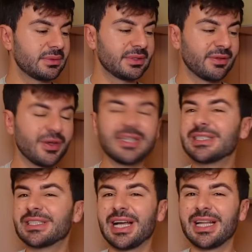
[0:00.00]
Da freuen
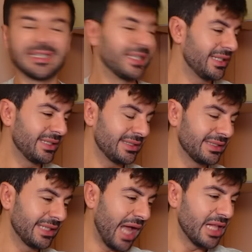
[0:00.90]
sich alle, ne?
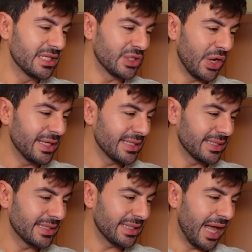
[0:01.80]
Die geilen Säuer
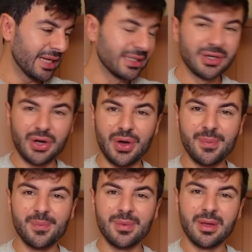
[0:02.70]
sind
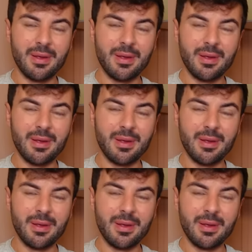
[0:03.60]
angekommen.